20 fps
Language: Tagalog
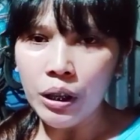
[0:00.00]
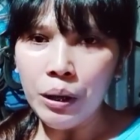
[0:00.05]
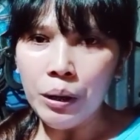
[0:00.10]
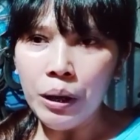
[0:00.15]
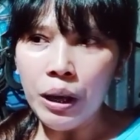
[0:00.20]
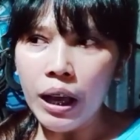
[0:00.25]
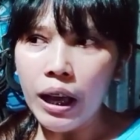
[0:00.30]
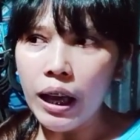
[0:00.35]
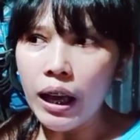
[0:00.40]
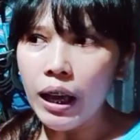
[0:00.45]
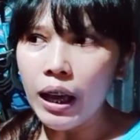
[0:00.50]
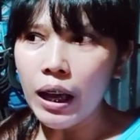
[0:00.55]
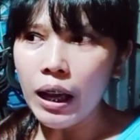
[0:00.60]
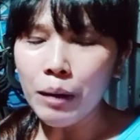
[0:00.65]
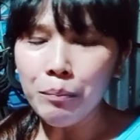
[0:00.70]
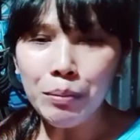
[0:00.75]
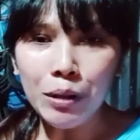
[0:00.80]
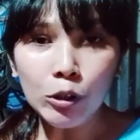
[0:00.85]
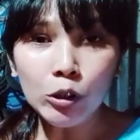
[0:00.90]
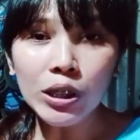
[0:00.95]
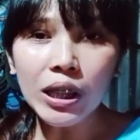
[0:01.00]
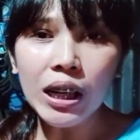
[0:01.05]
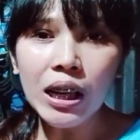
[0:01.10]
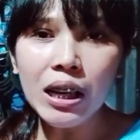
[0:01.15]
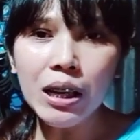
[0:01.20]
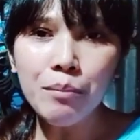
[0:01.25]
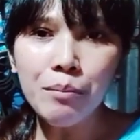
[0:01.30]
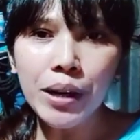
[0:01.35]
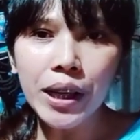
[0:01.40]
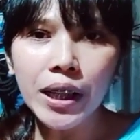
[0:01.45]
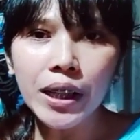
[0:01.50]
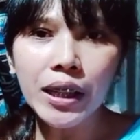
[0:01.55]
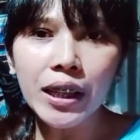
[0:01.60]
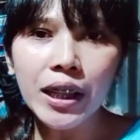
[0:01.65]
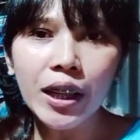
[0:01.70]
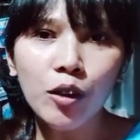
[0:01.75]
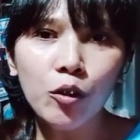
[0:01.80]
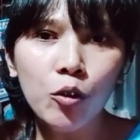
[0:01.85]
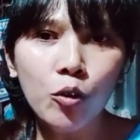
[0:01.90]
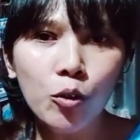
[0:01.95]
Uh, pero sanay naman
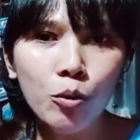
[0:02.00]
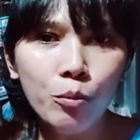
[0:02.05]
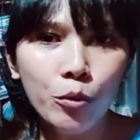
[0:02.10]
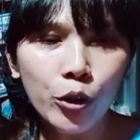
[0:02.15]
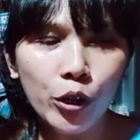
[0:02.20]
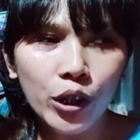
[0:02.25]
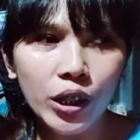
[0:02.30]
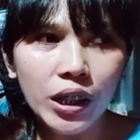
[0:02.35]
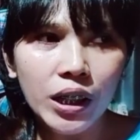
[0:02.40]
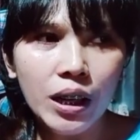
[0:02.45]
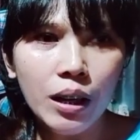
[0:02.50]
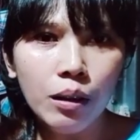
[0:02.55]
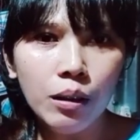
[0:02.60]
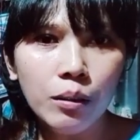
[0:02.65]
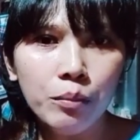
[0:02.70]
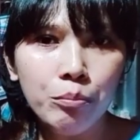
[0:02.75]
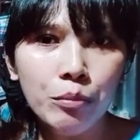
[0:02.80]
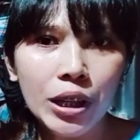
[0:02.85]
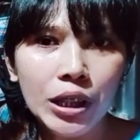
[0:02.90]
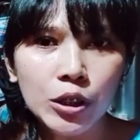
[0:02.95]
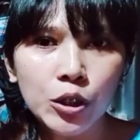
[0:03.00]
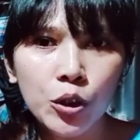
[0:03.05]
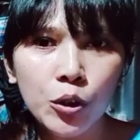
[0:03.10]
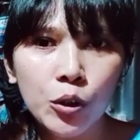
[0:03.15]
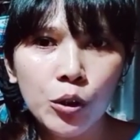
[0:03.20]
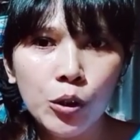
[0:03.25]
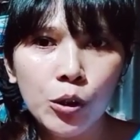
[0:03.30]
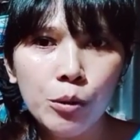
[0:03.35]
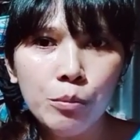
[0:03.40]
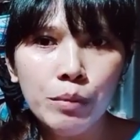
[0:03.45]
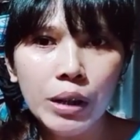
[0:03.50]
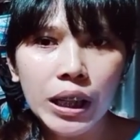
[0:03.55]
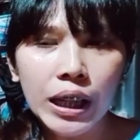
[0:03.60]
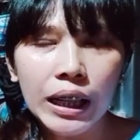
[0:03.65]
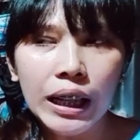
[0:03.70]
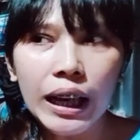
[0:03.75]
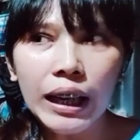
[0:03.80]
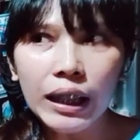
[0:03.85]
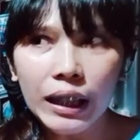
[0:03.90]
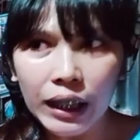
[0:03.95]
akong umorder ng medyo
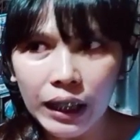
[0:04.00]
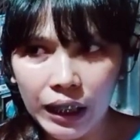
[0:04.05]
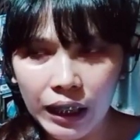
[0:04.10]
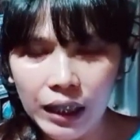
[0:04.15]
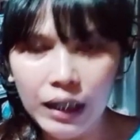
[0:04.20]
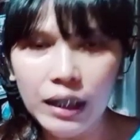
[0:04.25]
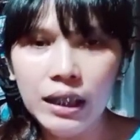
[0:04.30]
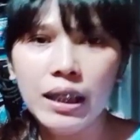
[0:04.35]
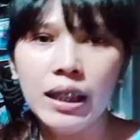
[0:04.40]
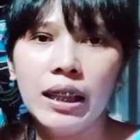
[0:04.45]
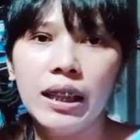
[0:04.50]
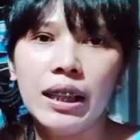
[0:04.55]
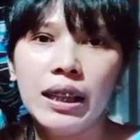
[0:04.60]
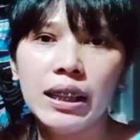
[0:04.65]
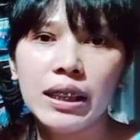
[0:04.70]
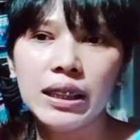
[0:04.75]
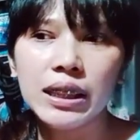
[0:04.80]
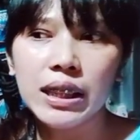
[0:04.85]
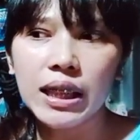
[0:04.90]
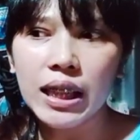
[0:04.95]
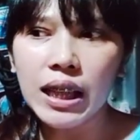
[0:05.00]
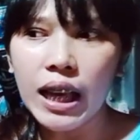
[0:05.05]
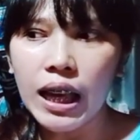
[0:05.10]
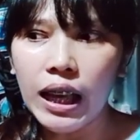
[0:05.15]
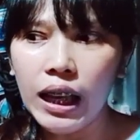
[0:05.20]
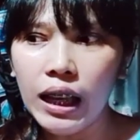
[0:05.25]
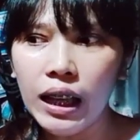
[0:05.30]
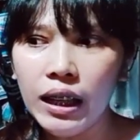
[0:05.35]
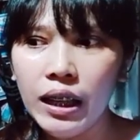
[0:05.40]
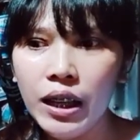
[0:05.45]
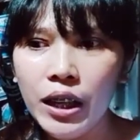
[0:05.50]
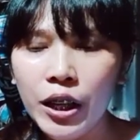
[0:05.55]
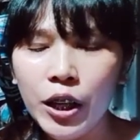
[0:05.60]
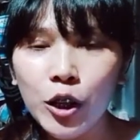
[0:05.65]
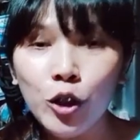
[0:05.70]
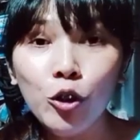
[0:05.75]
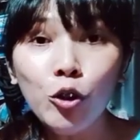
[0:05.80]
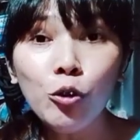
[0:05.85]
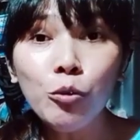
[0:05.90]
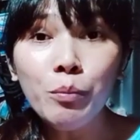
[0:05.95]
malalaki kasi nga
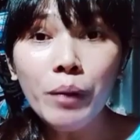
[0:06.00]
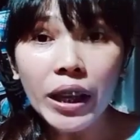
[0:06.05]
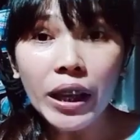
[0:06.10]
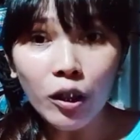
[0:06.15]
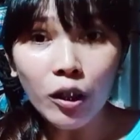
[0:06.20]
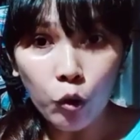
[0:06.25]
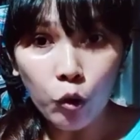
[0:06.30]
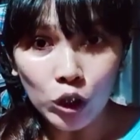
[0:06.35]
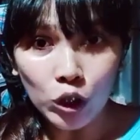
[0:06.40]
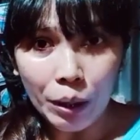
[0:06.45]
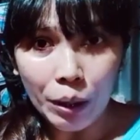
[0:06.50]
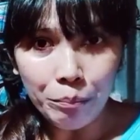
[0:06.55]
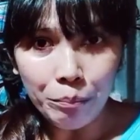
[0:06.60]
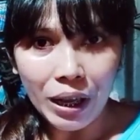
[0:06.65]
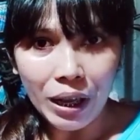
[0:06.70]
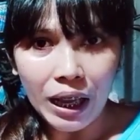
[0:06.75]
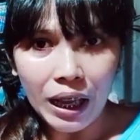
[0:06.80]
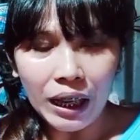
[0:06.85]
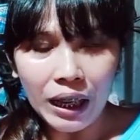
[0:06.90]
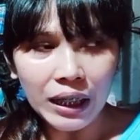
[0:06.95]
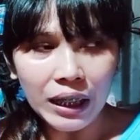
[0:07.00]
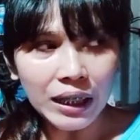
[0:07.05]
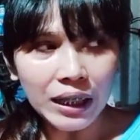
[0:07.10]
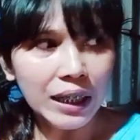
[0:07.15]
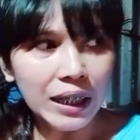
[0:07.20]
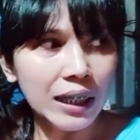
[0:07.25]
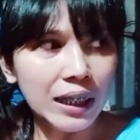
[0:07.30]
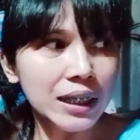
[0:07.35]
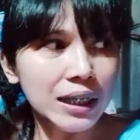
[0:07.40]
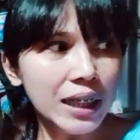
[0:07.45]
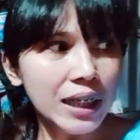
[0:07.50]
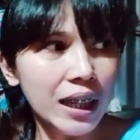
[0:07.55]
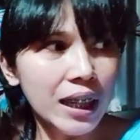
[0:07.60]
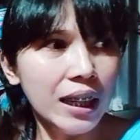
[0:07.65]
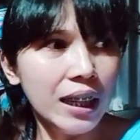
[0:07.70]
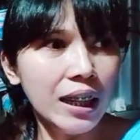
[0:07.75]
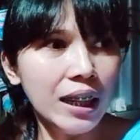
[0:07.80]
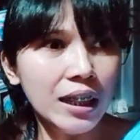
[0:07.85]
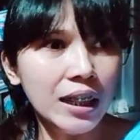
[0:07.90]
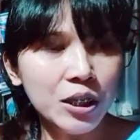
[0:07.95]
nung may rota pa.
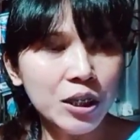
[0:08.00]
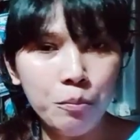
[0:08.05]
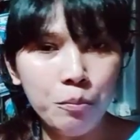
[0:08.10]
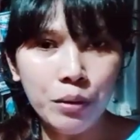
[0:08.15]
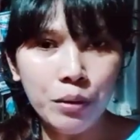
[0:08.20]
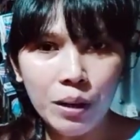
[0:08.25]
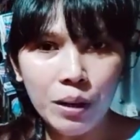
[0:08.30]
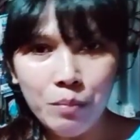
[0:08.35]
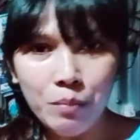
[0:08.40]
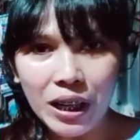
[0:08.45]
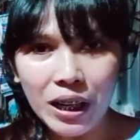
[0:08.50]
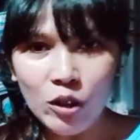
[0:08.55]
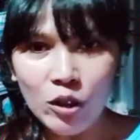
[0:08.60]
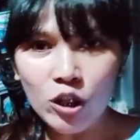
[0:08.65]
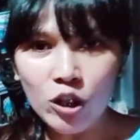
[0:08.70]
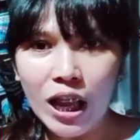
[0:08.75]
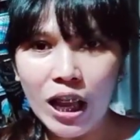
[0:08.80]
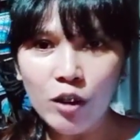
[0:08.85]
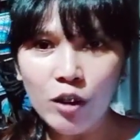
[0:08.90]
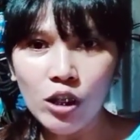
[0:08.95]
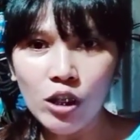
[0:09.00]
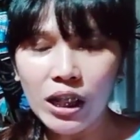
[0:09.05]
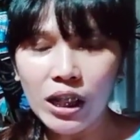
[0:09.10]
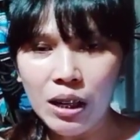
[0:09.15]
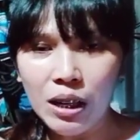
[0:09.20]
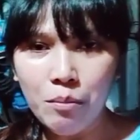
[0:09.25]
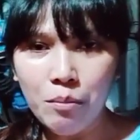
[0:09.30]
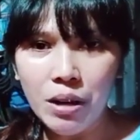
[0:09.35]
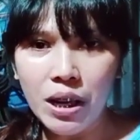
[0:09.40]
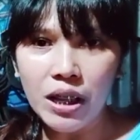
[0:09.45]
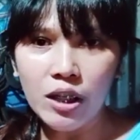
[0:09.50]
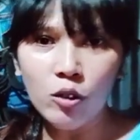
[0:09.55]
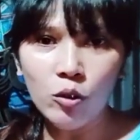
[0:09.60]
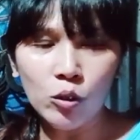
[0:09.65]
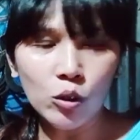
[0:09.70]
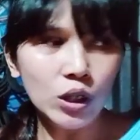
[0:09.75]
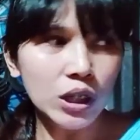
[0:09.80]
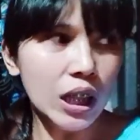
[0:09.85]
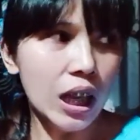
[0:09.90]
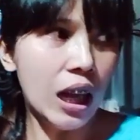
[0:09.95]
Kasi syempre pag ganun-ganun lang naman yung
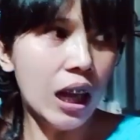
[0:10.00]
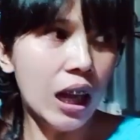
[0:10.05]
sa